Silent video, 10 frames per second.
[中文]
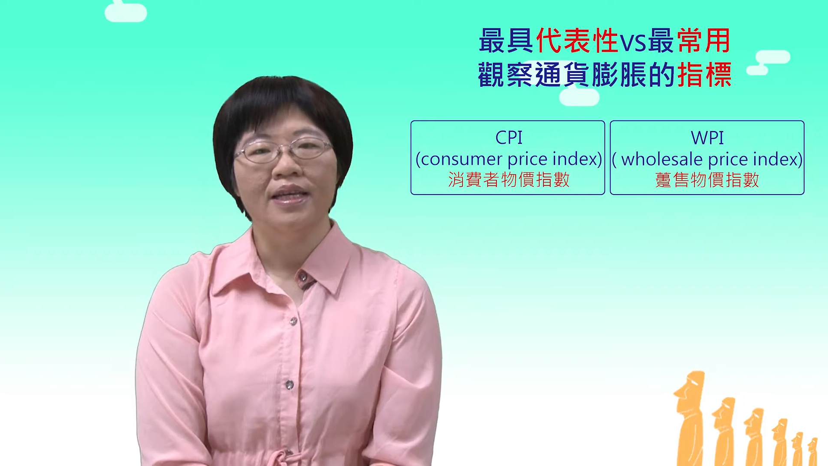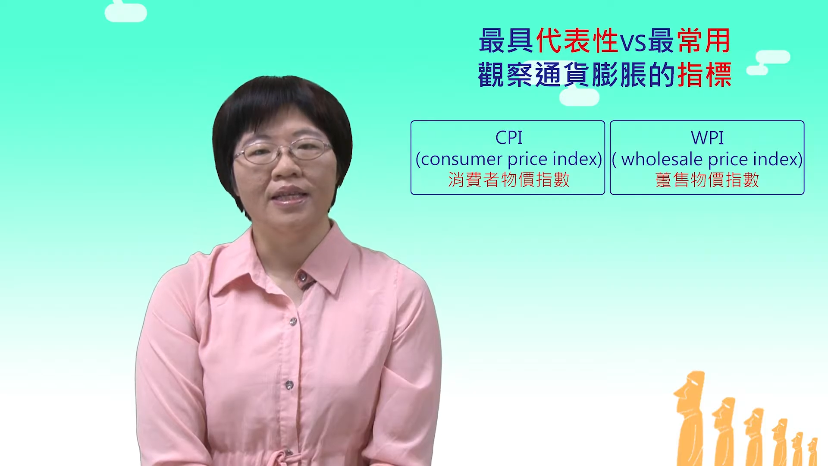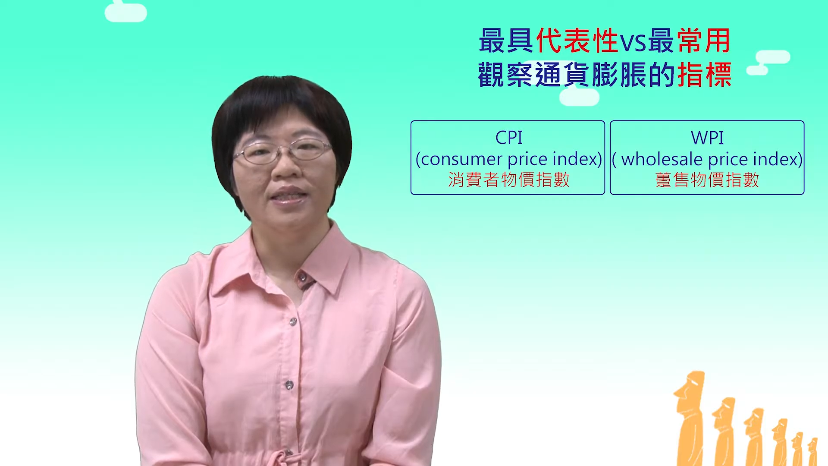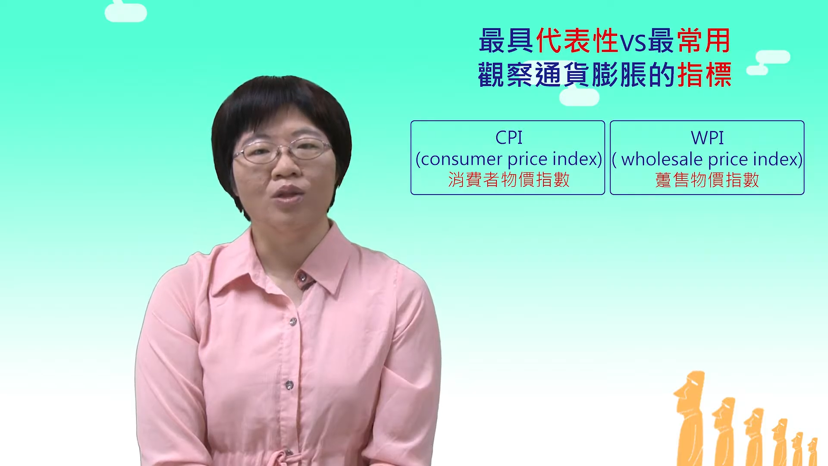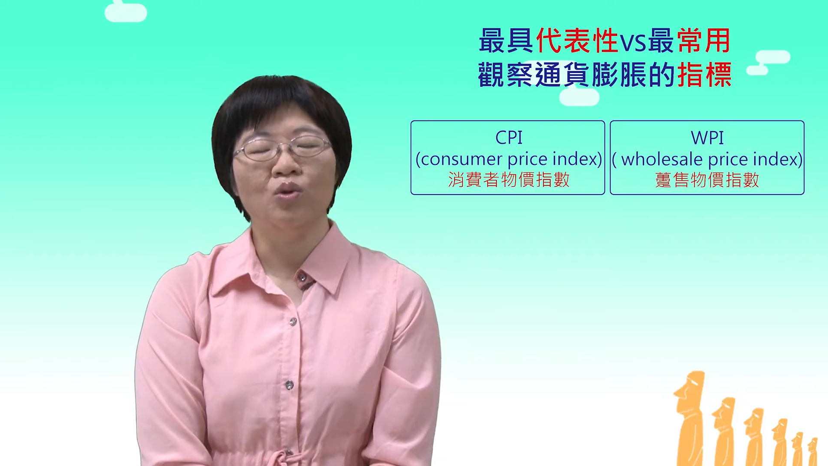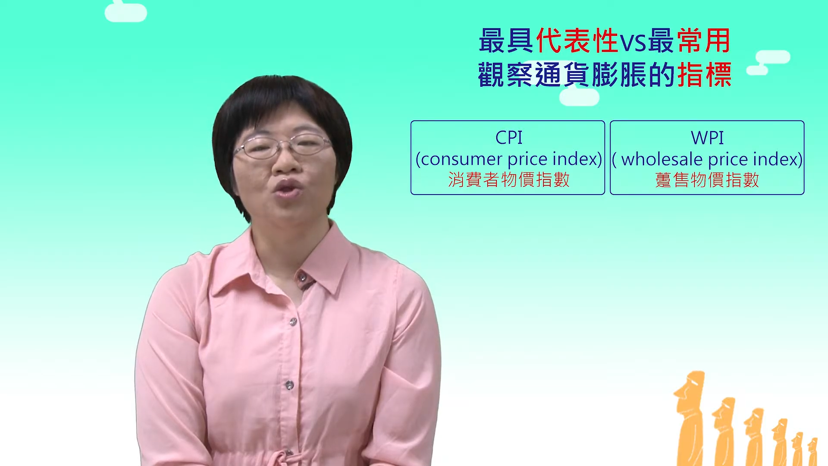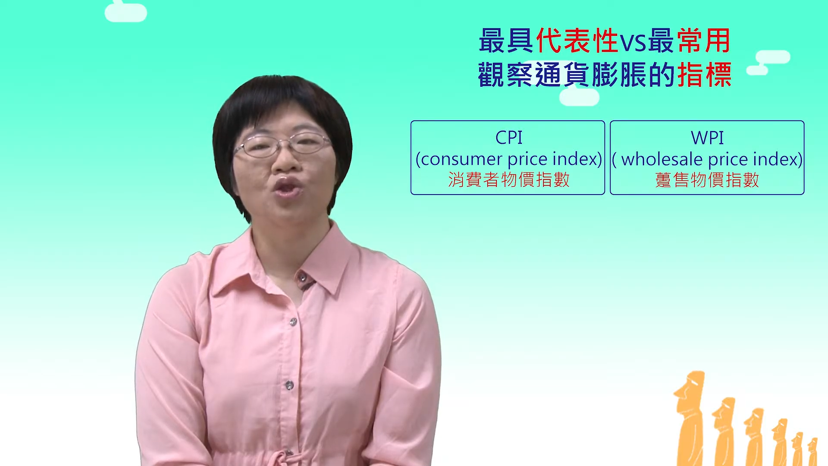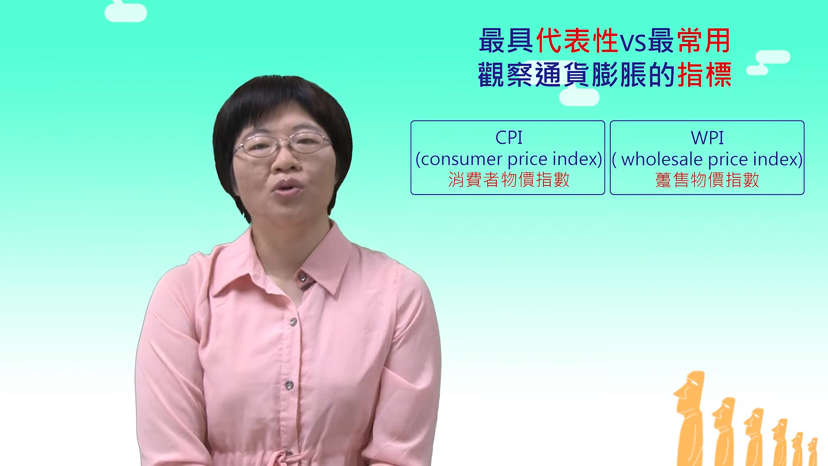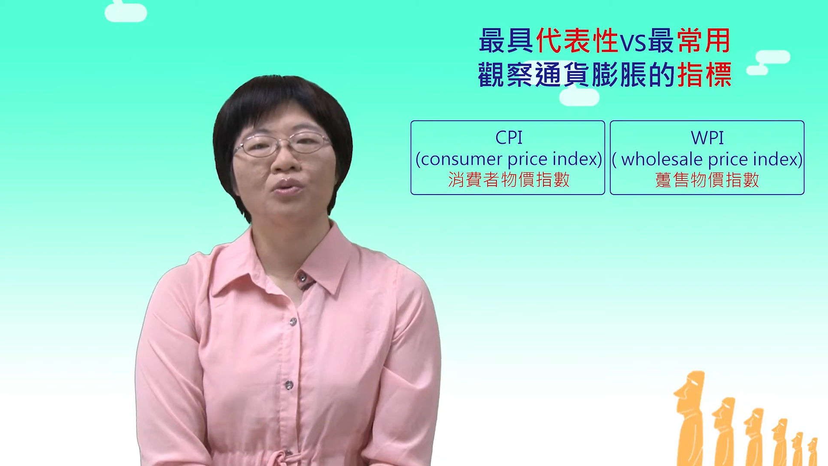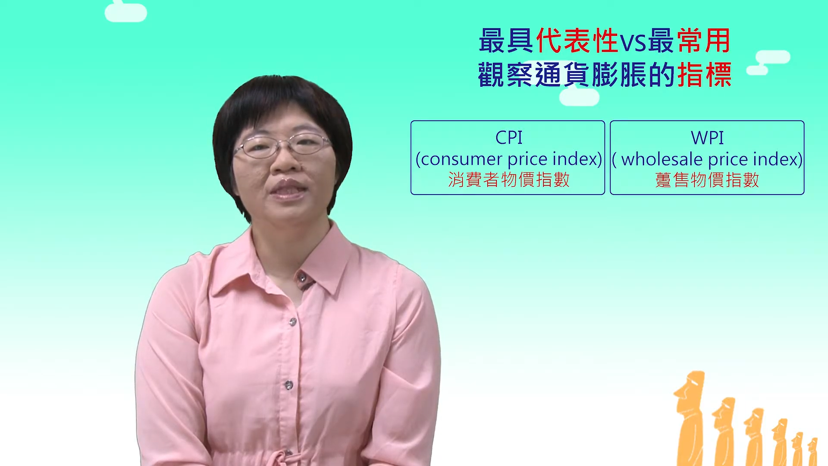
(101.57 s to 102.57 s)
以及趸
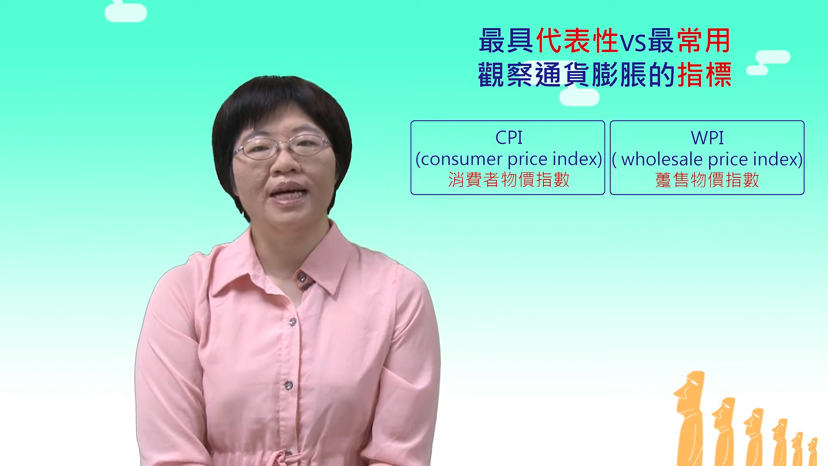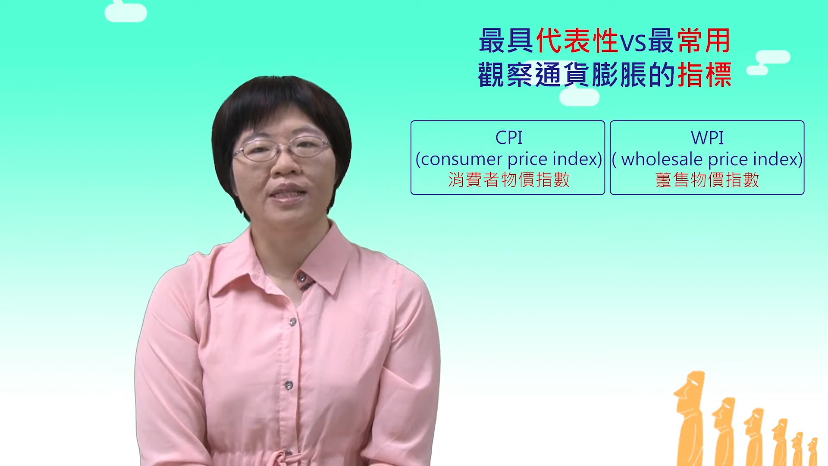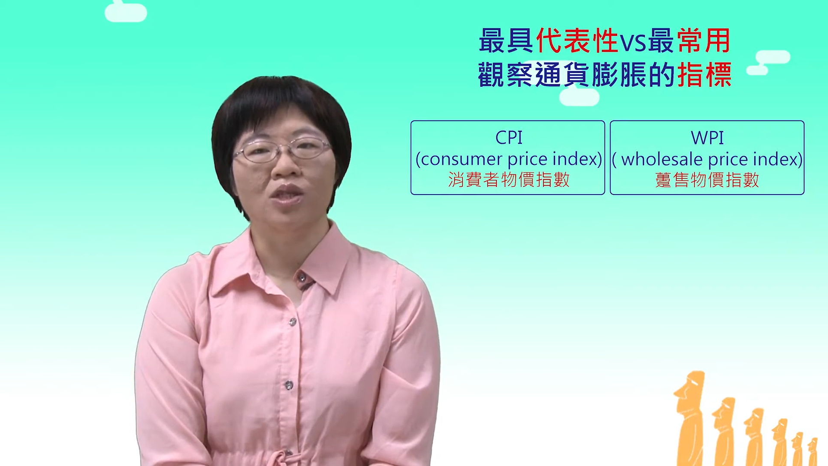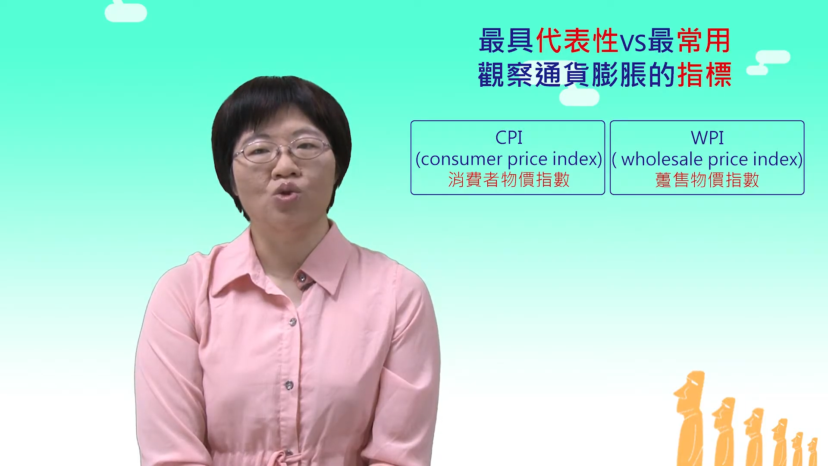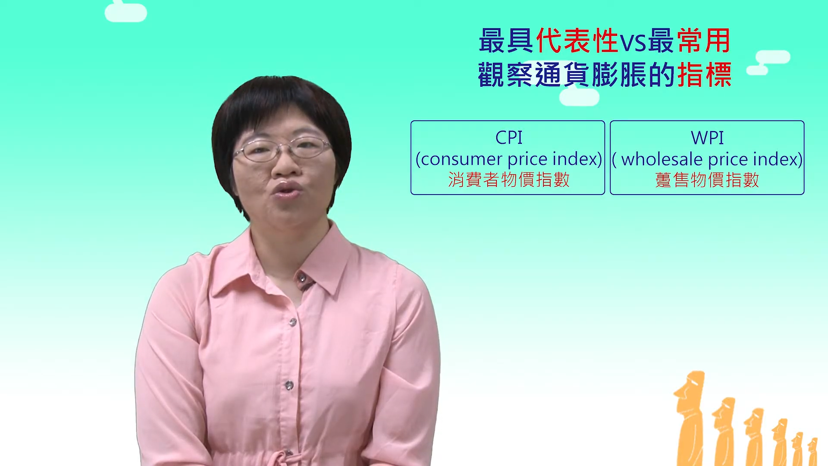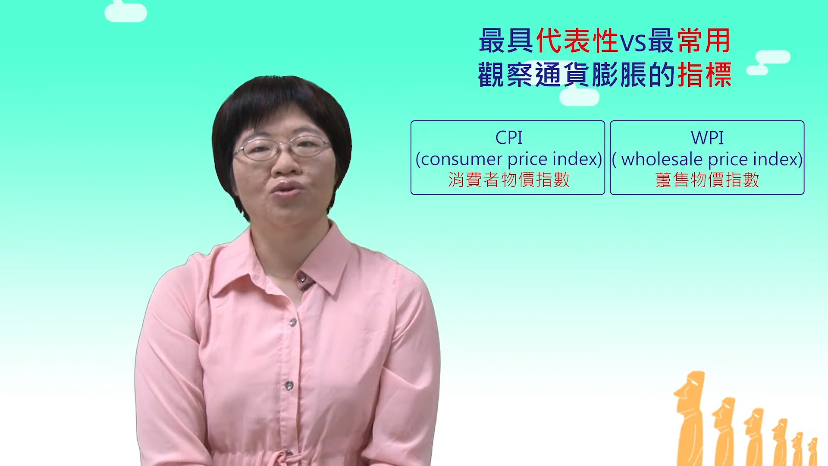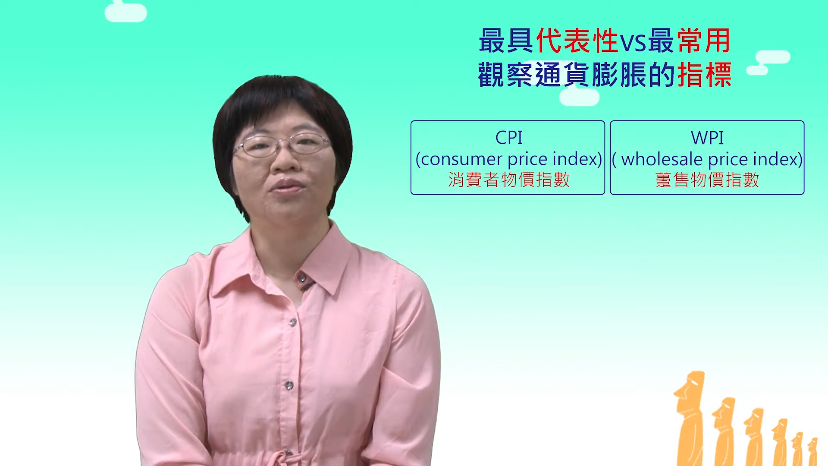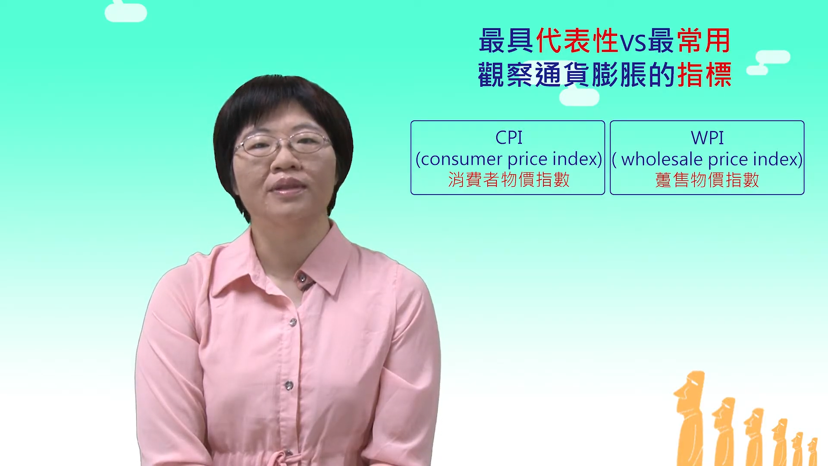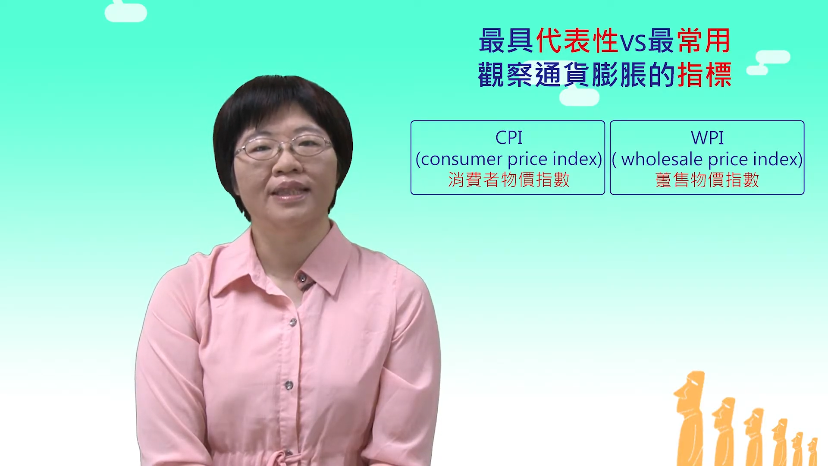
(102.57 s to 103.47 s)
售物价指数